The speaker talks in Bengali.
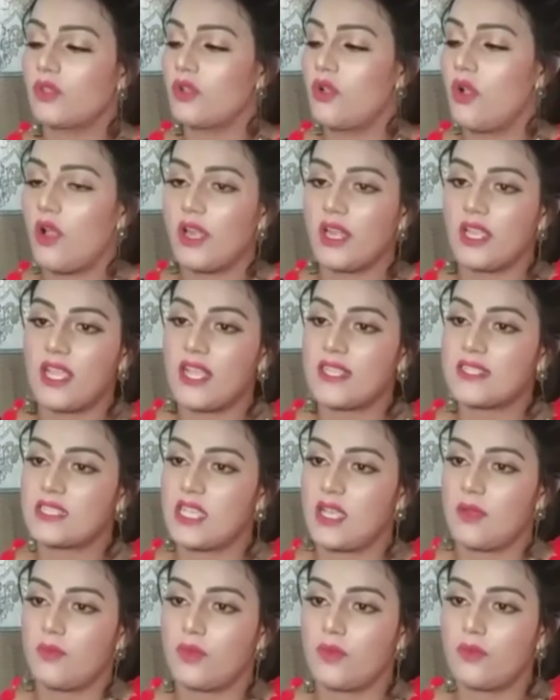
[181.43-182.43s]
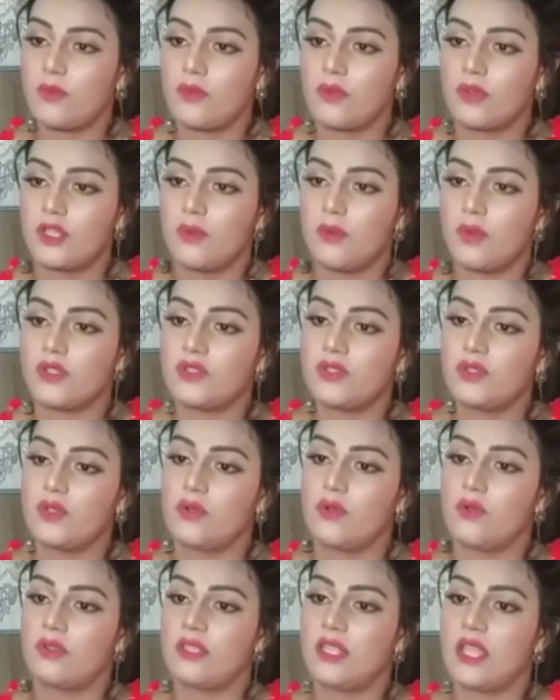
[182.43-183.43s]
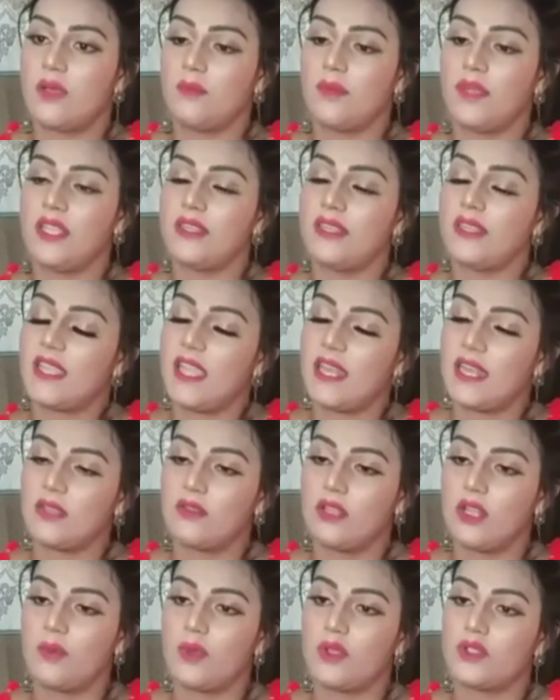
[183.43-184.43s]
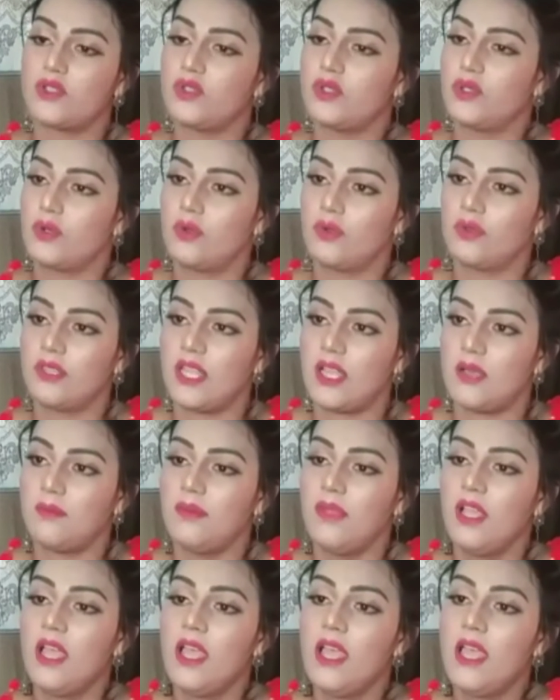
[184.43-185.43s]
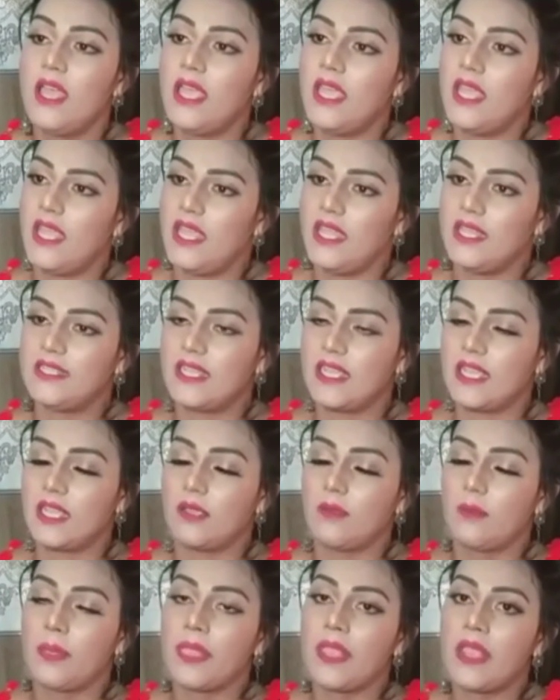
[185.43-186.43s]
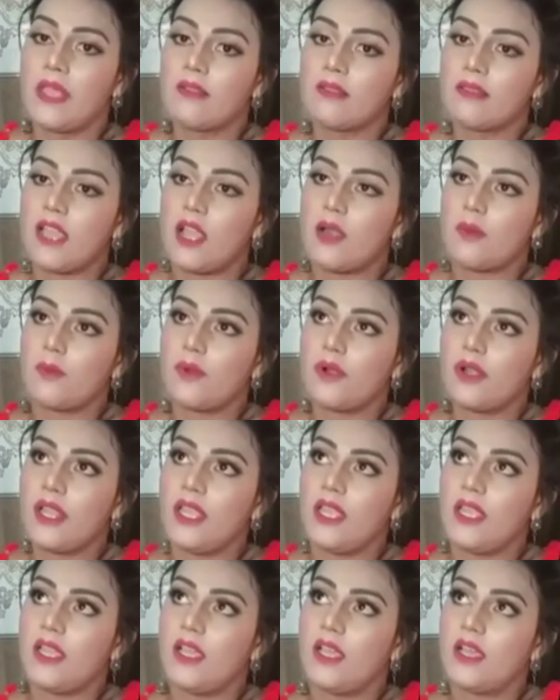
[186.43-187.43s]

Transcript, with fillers: মতো ঘরের কাজ কাম করতে পছন্দ করতাম মেয়েদের খেলাধুলা পছন্দ করতাম এটাই তারপরে